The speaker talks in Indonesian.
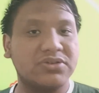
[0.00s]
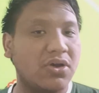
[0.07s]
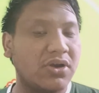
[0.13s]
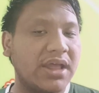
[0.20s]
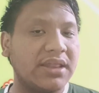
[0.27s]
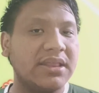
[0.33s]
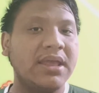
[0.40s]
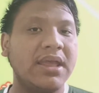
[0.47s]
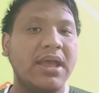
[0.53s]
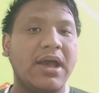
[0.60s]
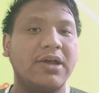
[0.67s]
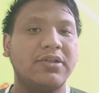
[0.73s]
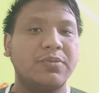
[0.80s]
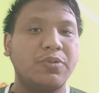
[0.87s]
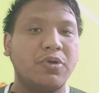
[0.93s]
coret
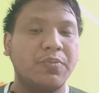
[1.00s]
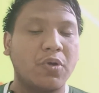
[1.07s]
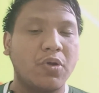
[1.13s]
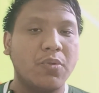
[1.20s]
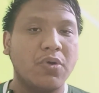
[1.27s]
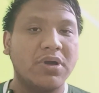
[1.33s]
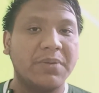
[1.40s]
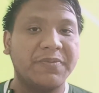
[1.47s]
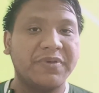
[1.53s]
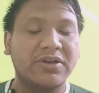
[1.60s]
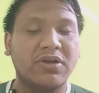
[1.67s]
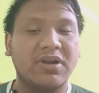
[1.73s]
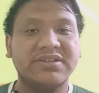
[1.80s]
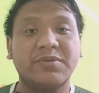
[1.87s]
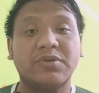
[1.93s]
ataupun promo
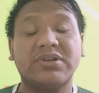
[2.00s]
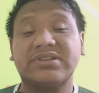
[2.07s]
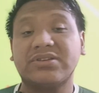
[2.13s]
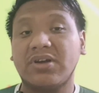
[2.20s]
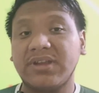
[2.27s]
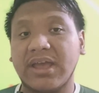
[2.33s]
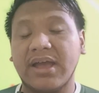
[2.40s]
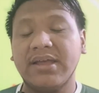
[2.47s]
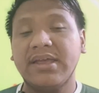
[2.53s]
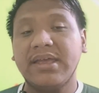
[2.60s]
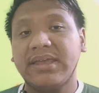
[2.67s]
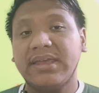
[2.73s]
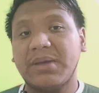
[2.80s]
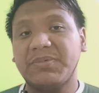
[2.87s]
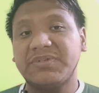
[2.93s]
gebyar koleksi diskon ya
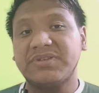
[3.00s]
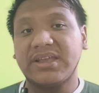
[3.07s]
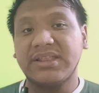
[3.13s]
yang